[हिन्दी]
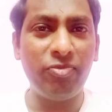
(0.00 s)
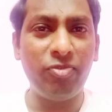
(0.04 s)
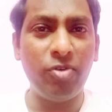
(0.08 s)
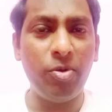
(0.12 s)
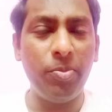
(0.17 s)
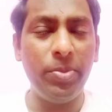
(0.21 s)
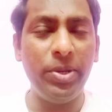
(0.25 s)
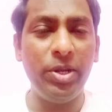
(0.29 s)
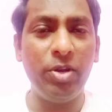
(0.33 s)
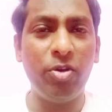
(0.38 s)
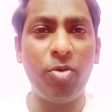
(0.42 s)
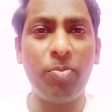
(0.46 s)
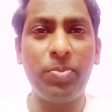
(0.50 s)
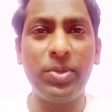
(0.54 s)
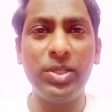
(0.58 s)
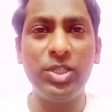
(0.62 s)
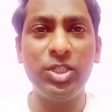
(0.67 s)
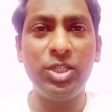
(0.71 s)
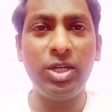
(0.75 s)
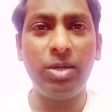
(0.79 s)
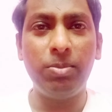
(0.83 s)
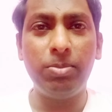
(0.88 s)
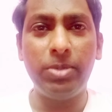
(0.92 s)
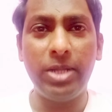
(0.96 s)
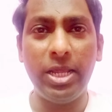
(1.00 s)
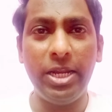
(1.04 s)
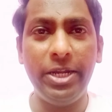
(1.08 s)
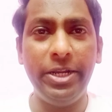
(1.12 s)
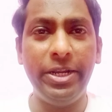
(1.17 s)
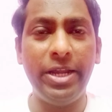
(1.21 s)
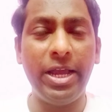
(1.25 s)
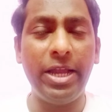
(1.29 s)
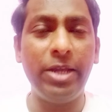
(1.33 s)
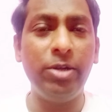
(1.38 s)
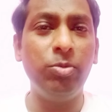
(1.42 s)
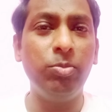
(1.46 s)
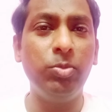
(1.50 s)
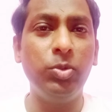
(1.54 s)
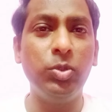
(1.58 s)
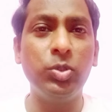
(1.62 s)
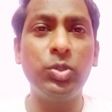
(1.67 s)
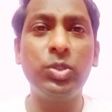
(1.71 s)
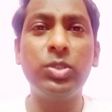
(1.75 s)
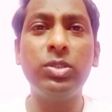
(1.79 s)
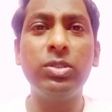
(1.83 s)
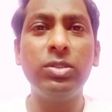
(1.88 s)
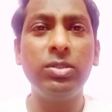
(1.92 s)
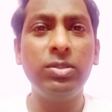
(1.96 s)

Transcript: फॉर मिनोर पंजाब डेली डायनोमोस